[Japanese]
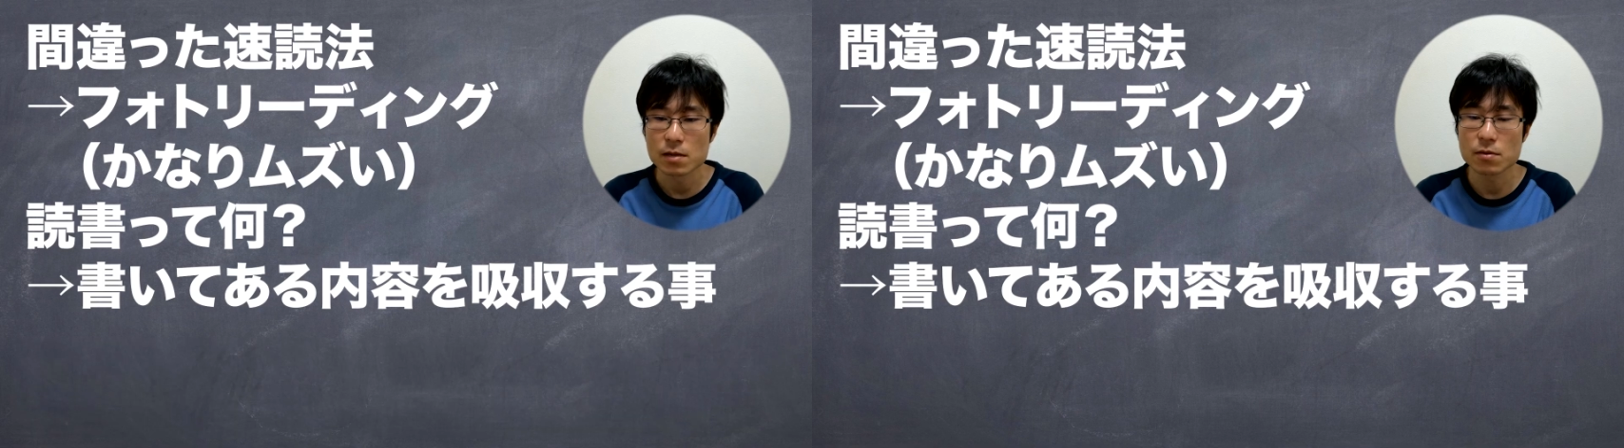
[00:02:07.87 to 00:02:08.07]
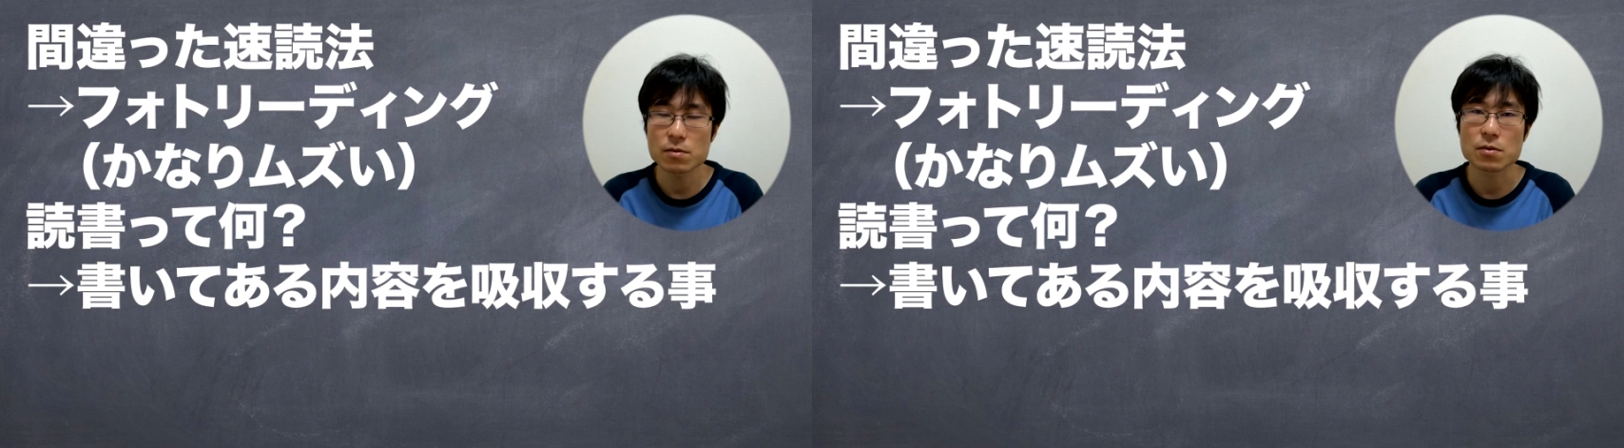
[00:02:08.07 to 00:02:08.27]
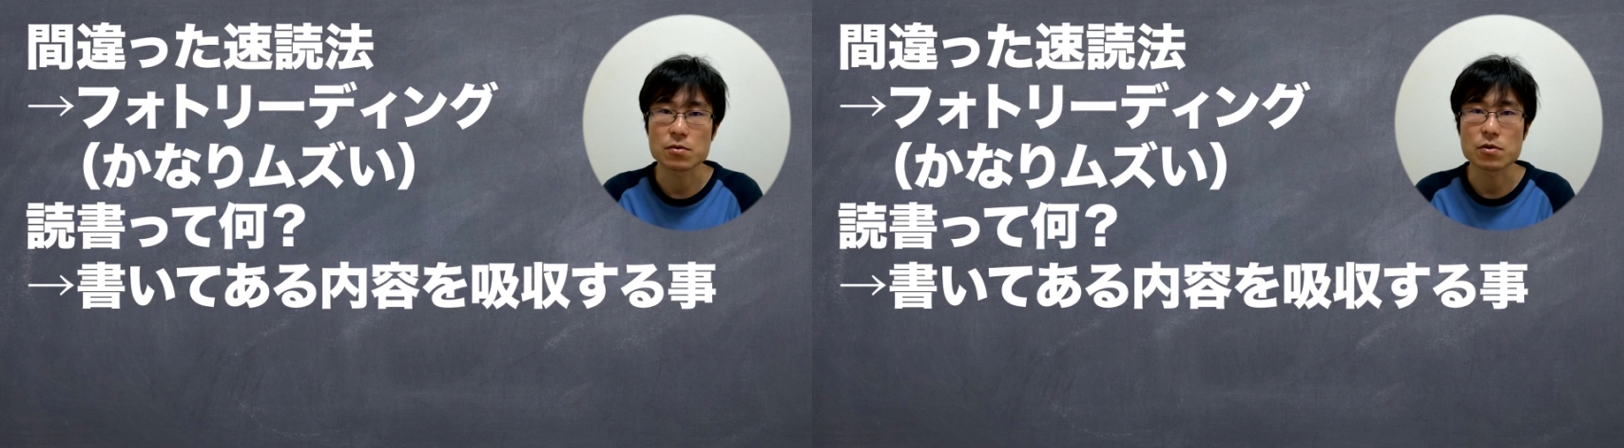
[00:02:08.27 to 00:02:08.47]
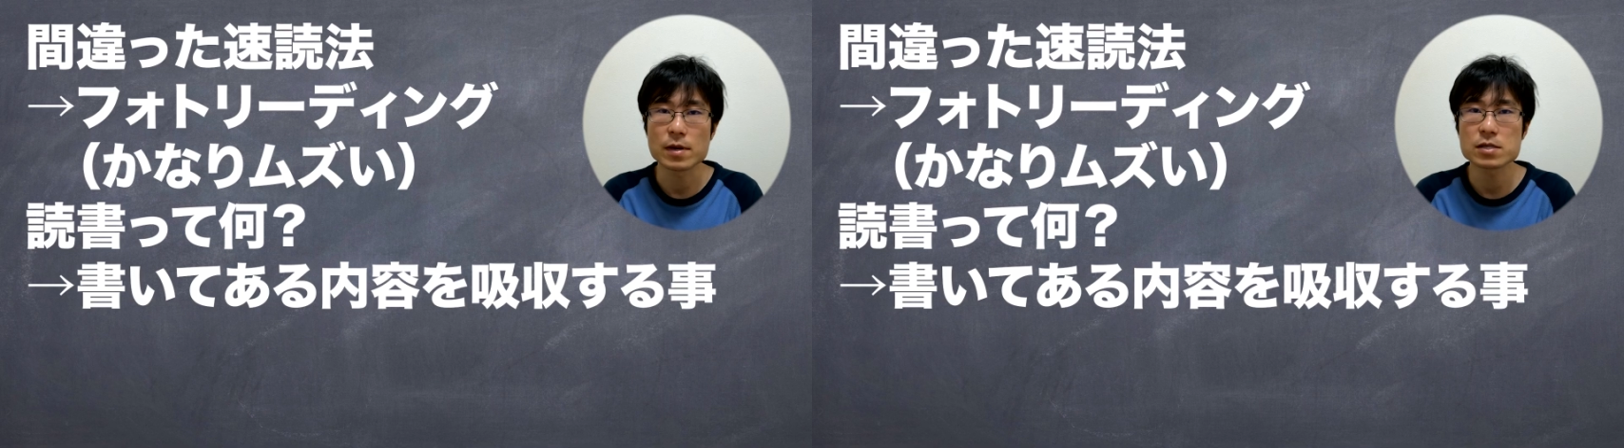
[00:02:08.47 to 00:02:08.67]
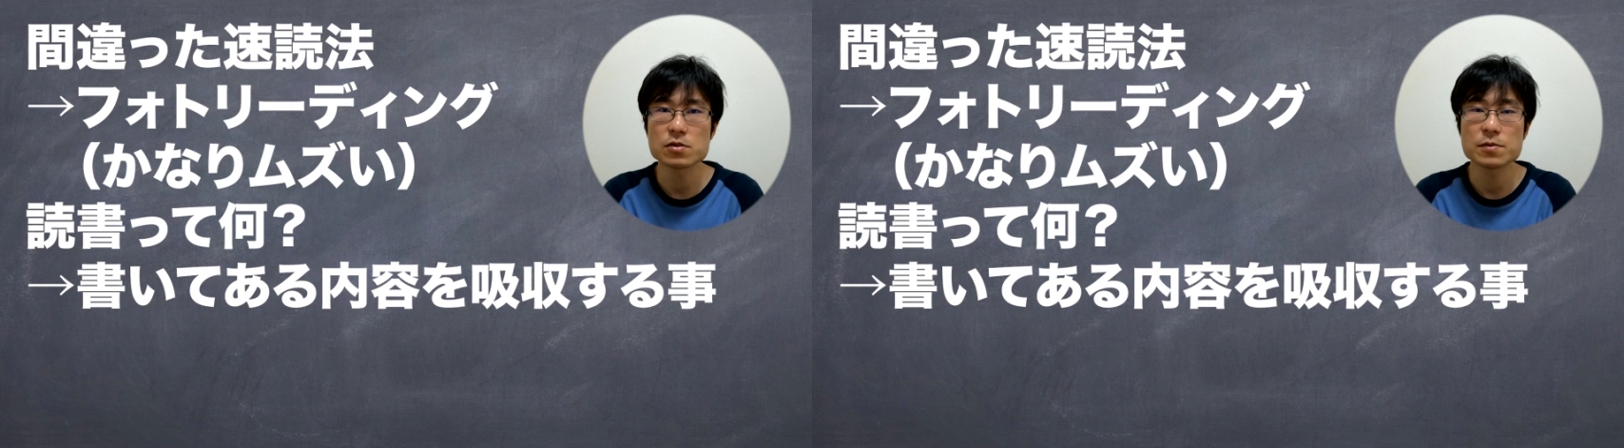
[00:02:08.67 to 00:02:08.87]
どんどん飛
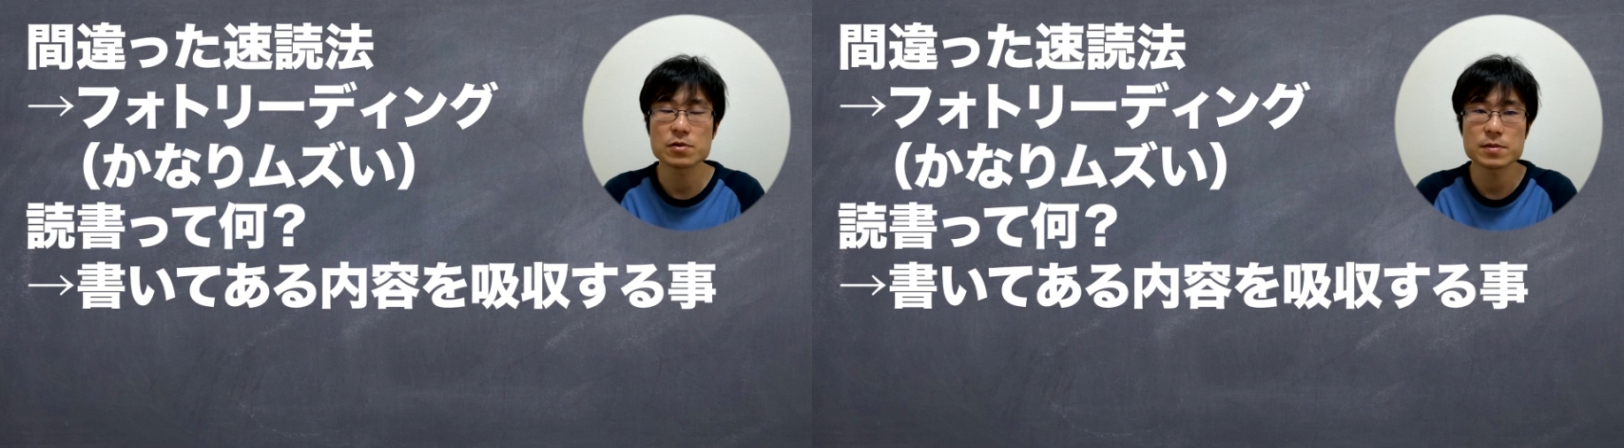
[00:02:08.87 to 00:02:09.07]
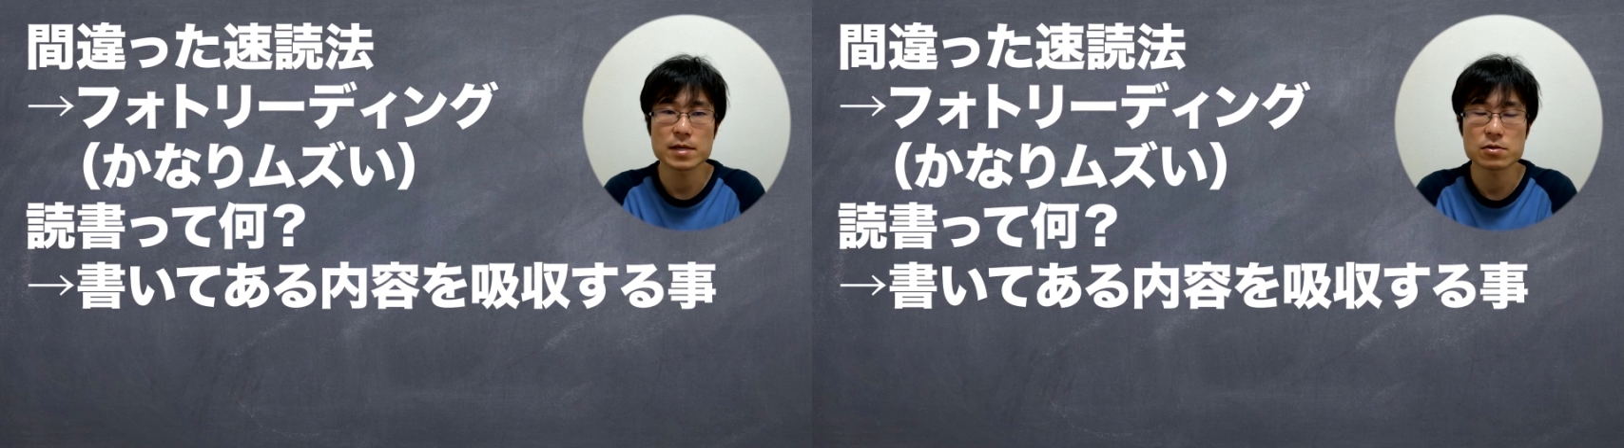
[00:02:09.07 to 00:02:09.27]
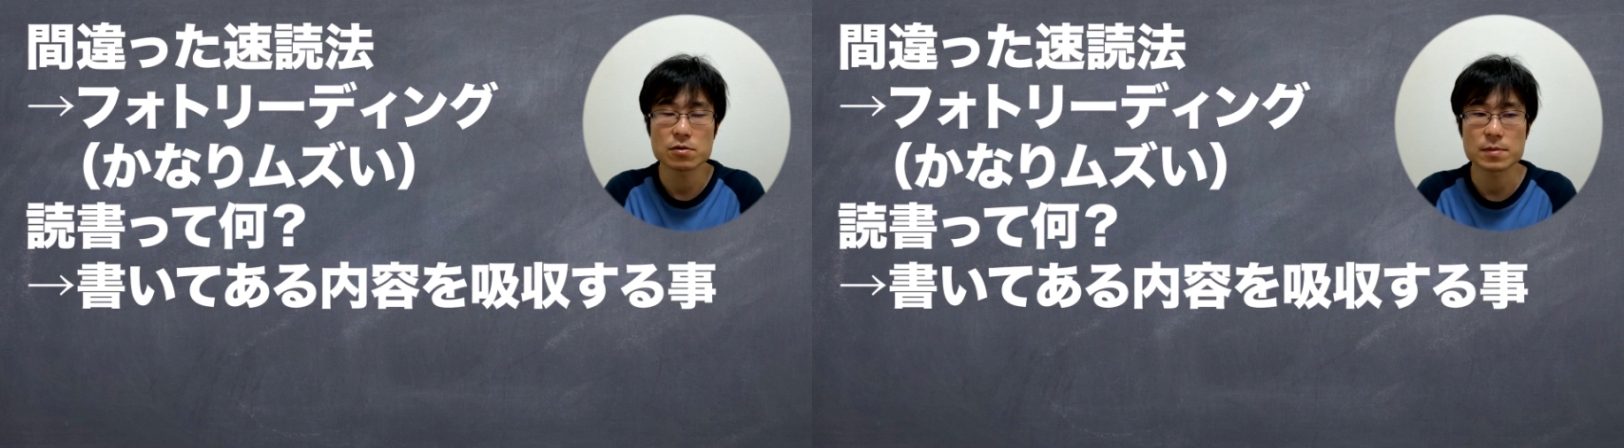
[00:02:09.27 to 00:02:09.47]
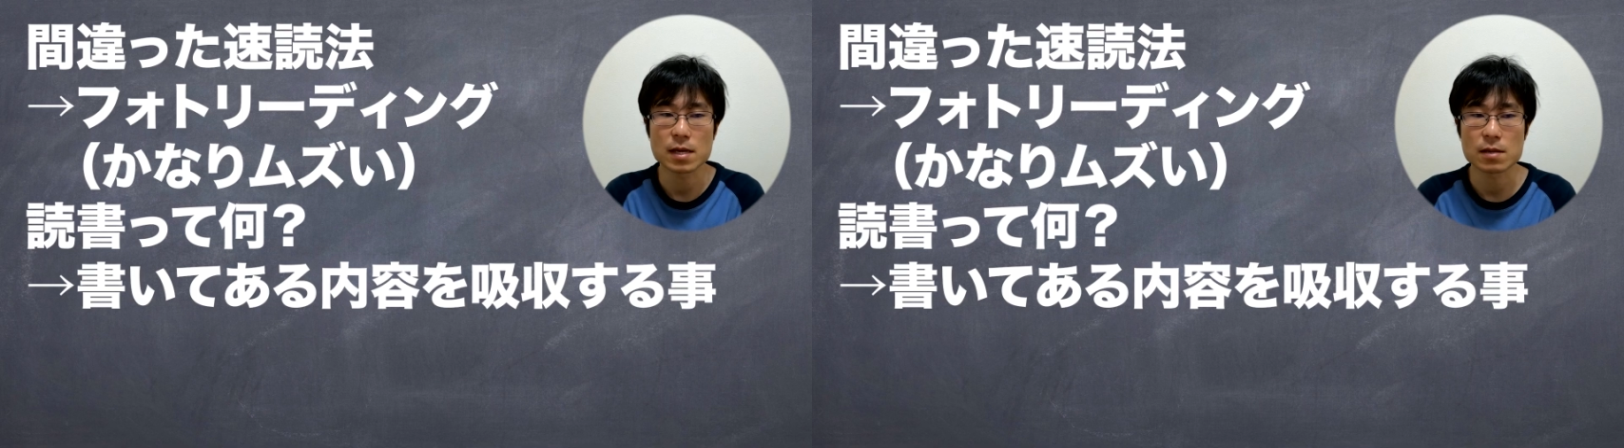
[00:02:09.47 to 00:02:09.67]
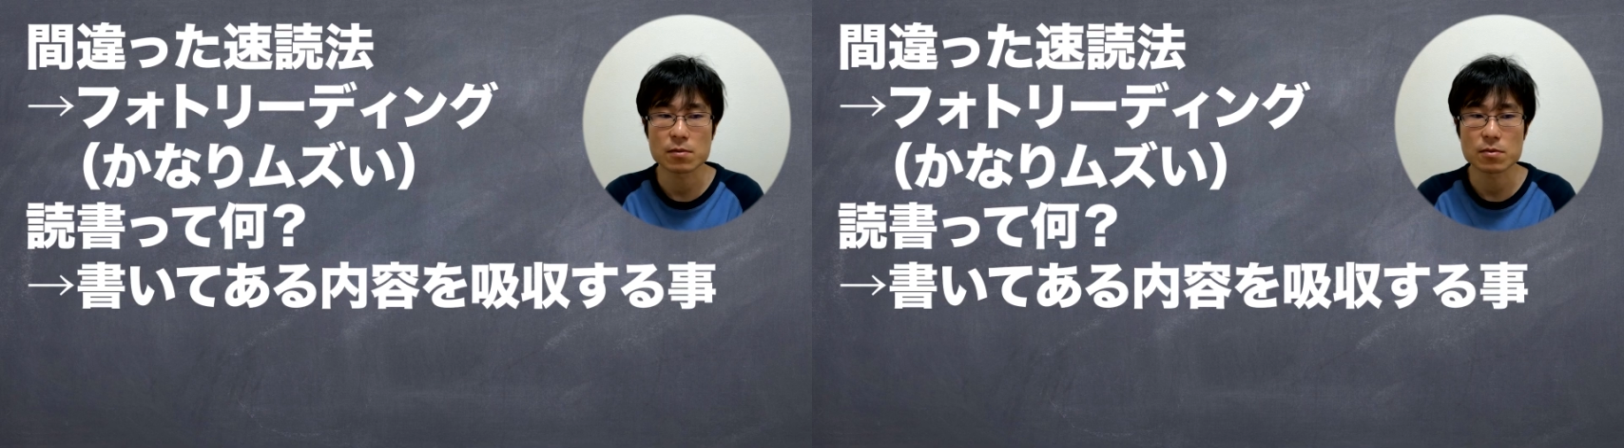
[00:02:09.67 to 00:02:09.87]
ばし読みをしましょうみた
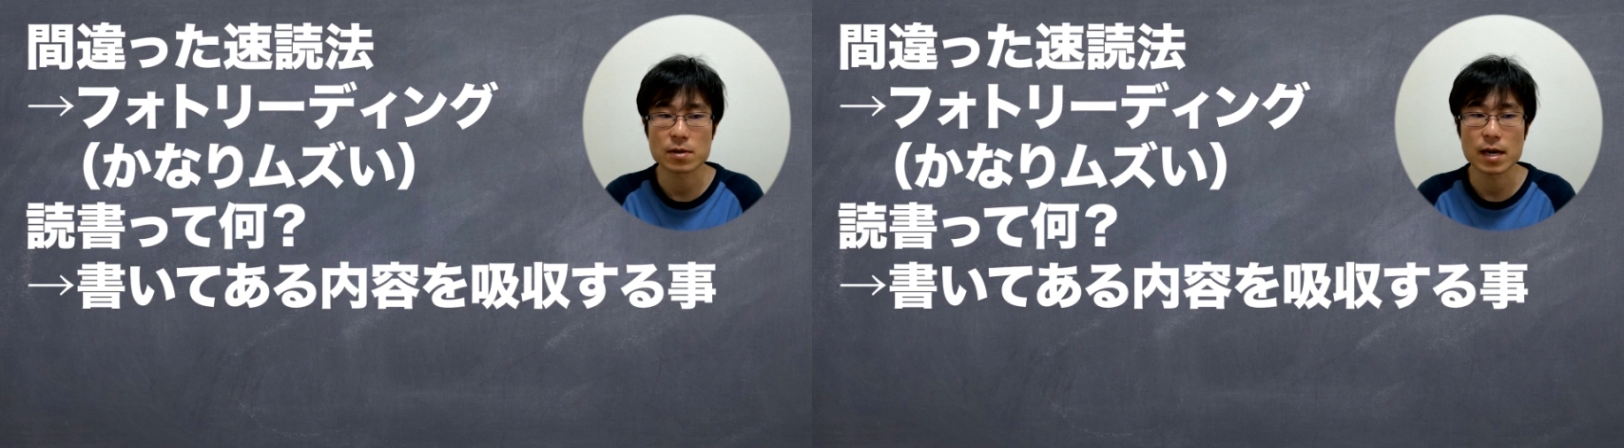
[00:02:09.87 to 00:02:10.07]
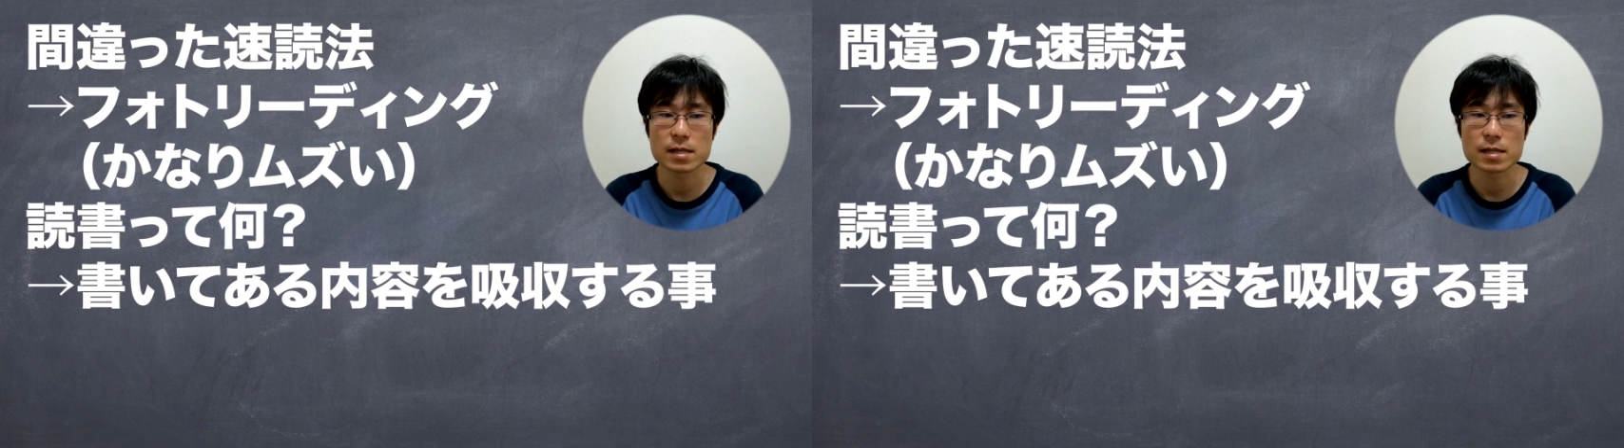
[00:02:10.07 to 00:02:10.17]
いなことを書